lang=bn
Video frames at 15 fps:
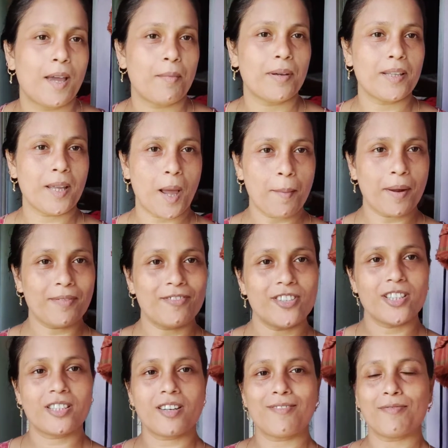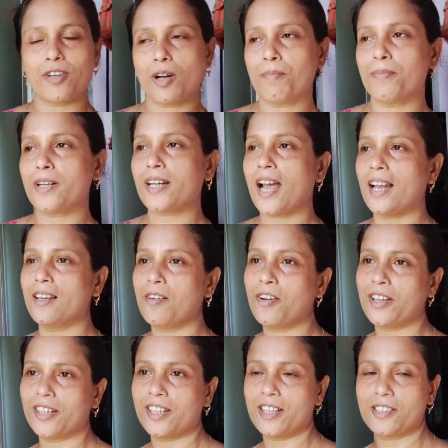আমাদের আমার ফ্রিজটা কমপ্লিট খালি
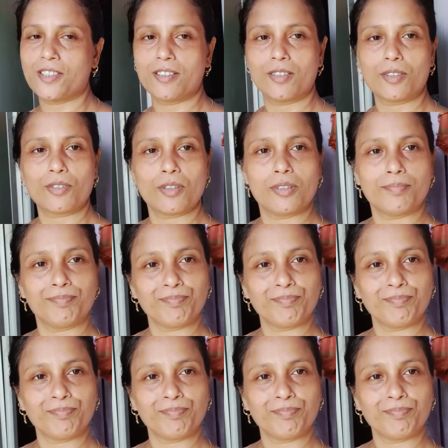হয়ে গিয়েছিল তো